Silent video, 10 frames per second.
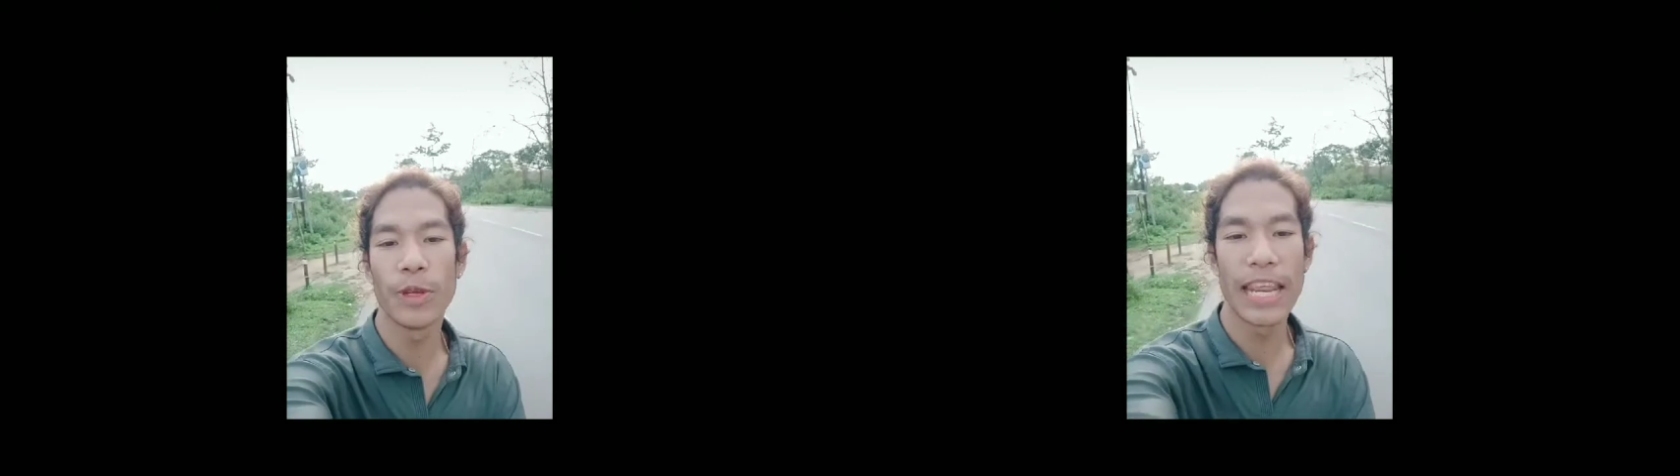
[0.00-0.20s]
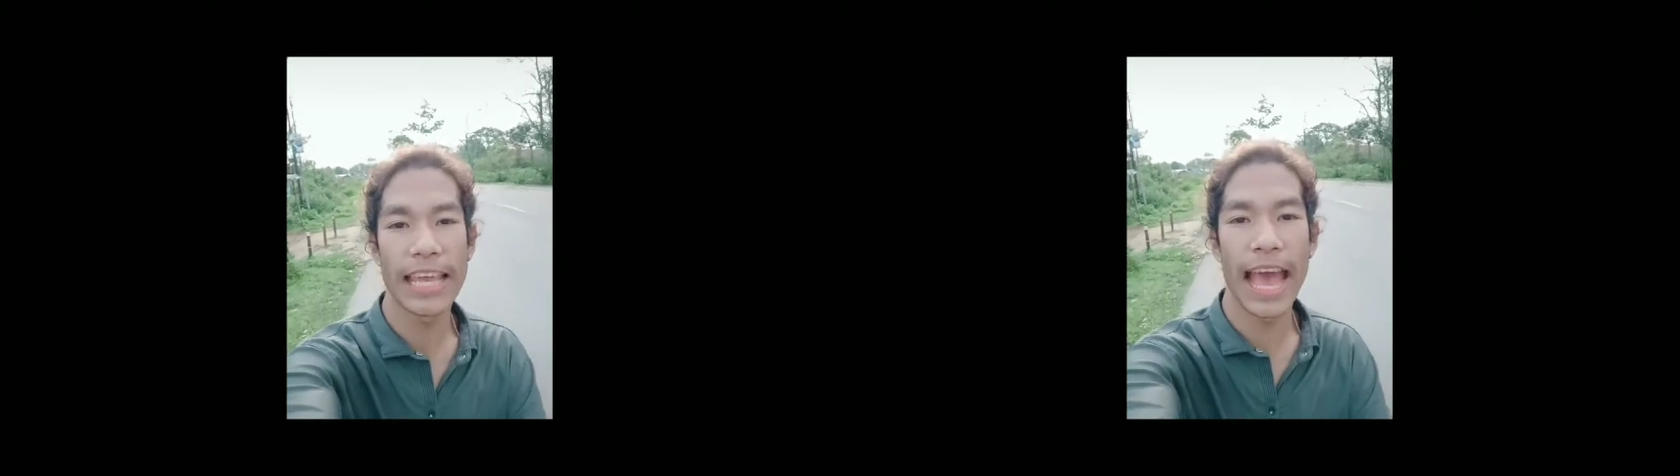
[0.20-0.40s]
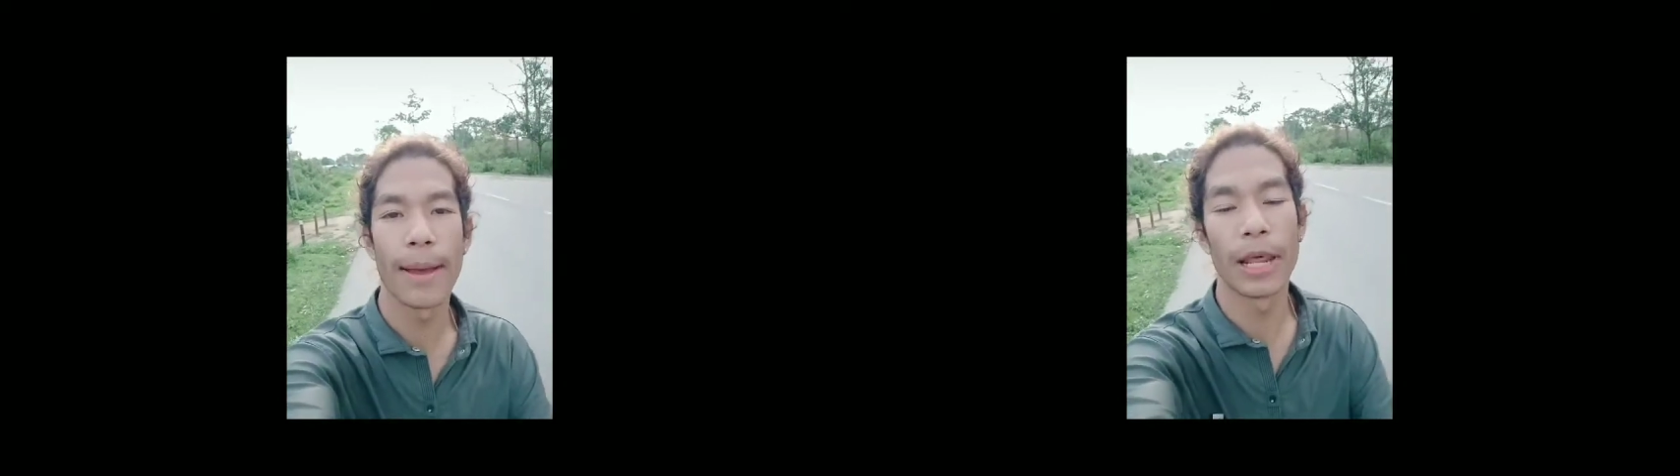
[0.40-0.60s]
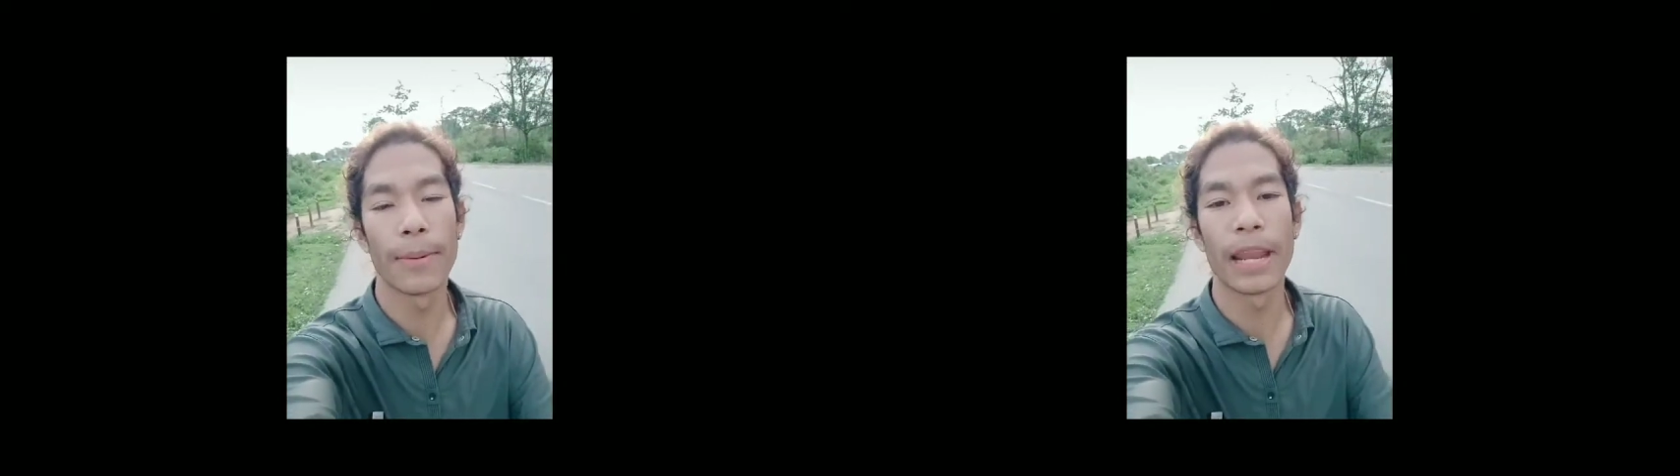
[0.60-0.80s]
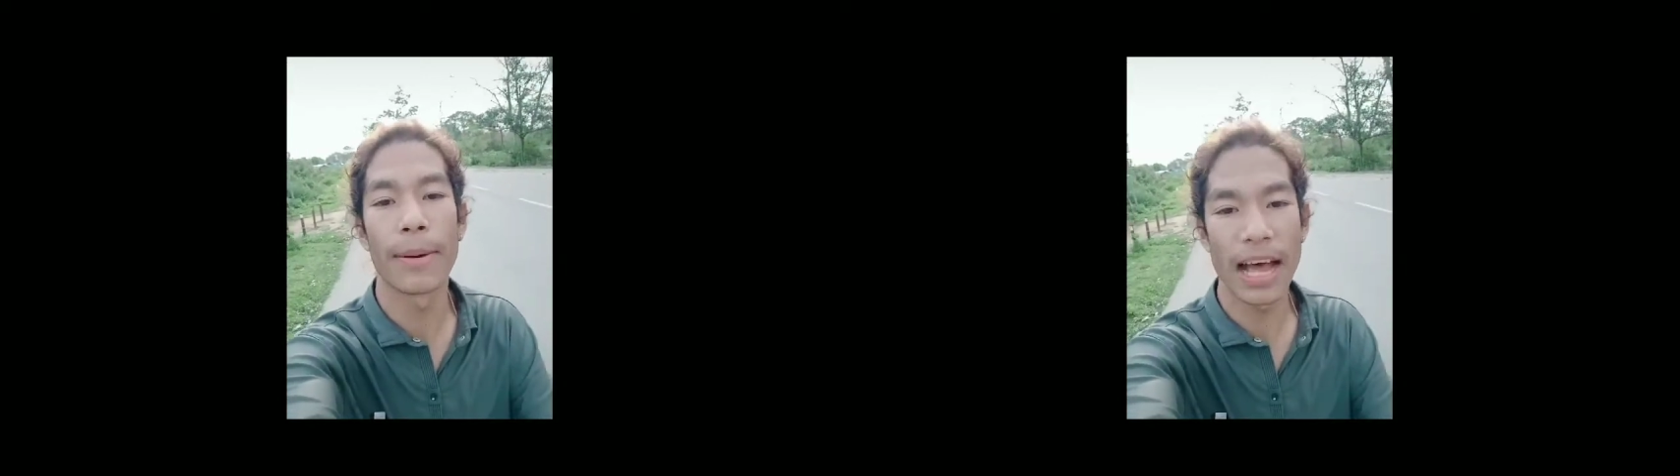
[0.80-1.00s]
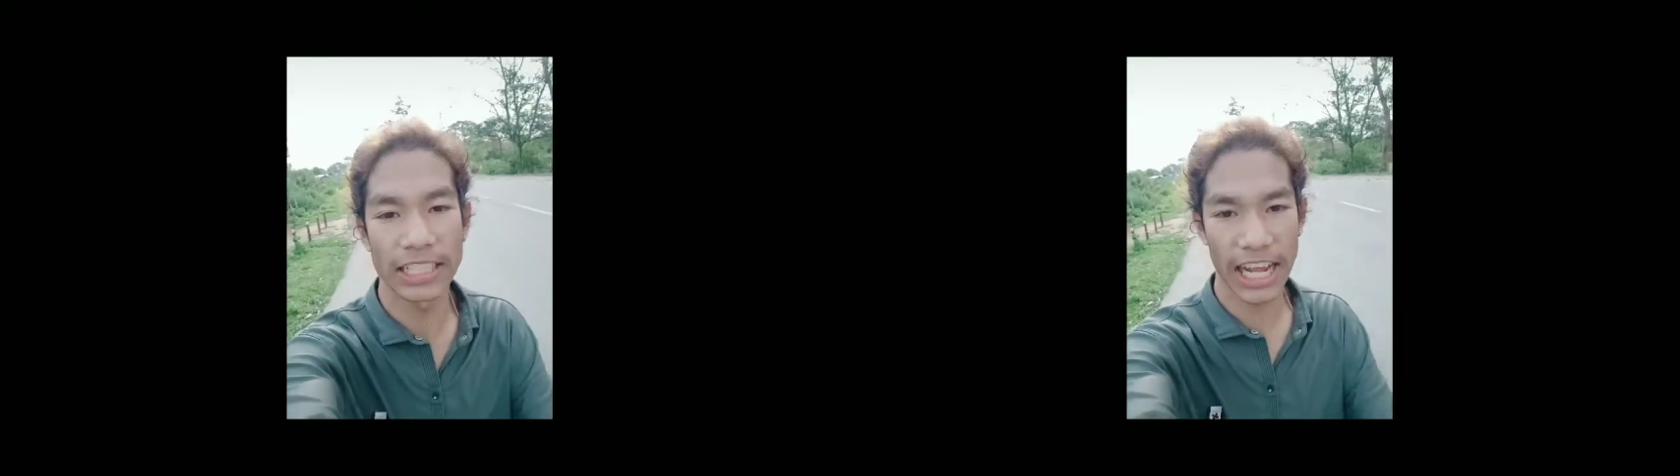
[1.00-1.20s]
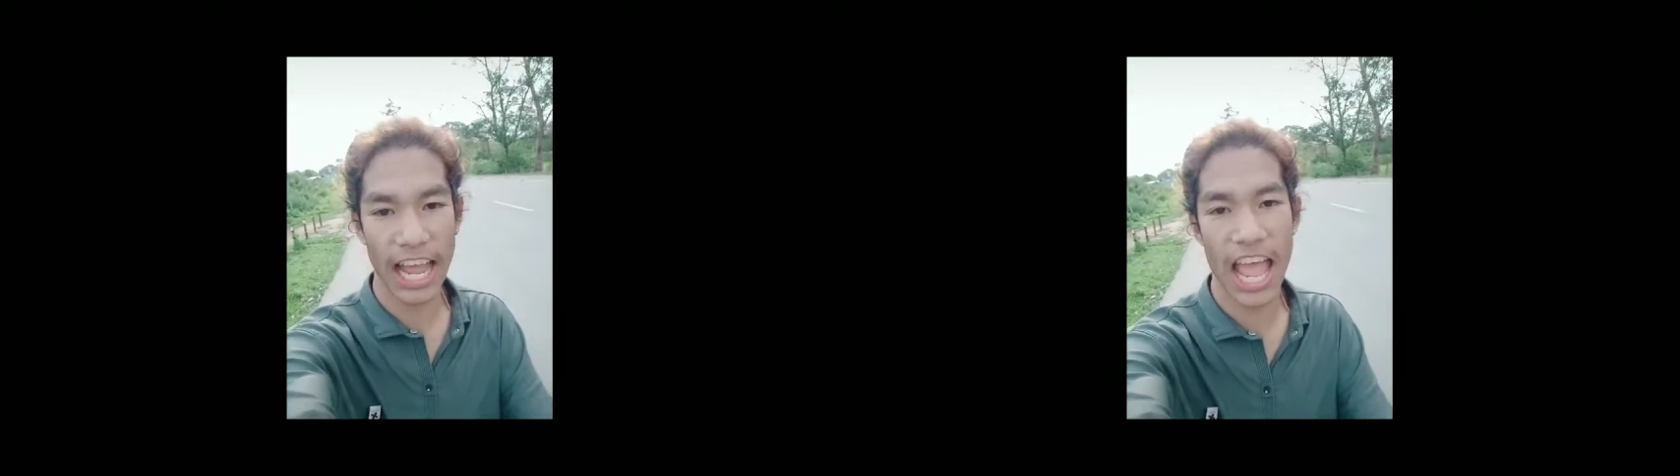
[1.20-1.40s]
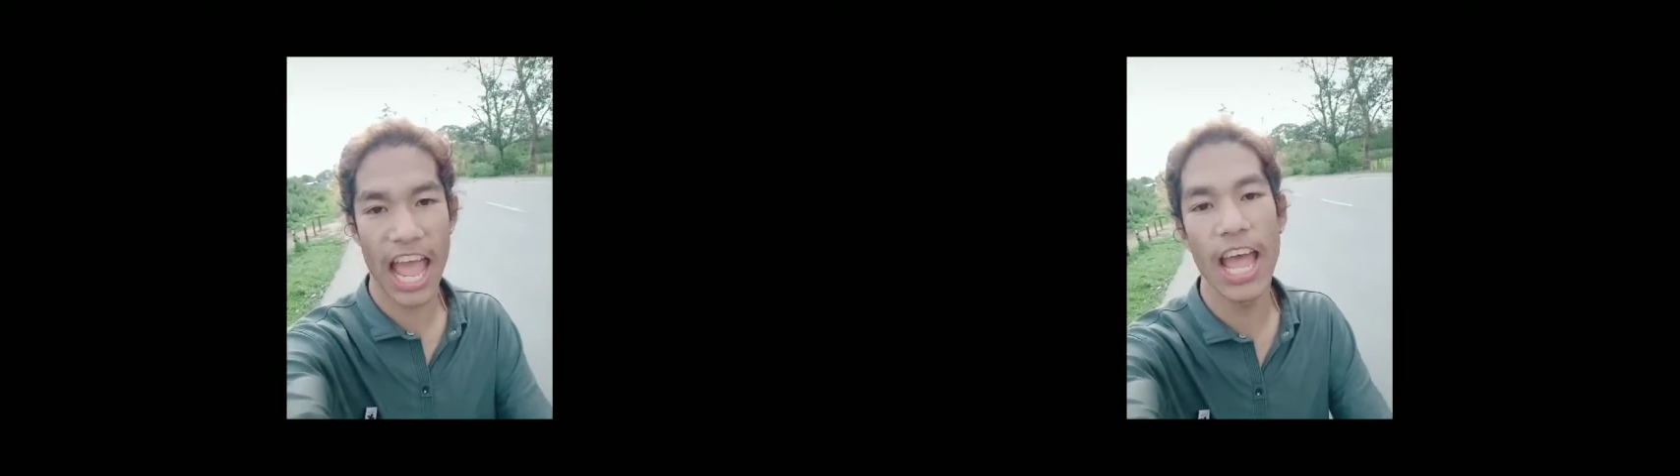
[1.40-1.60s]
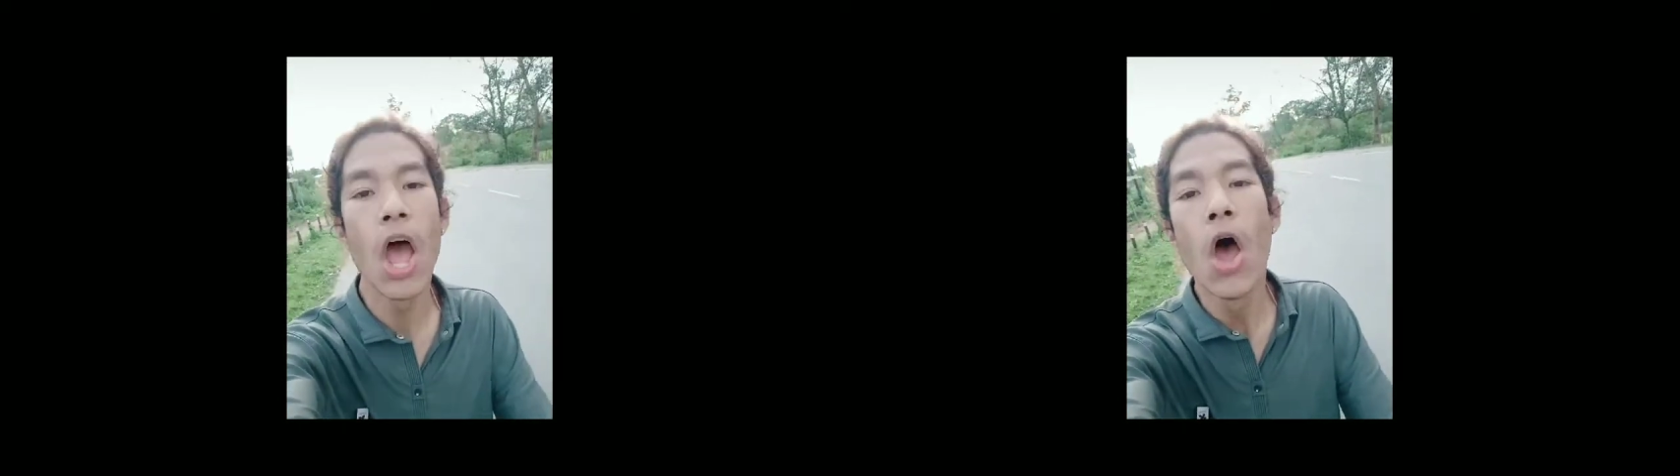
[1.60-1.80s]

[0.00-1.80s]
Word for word: भी नहीं किया है मैंने मैंने मास्क लगा के आया है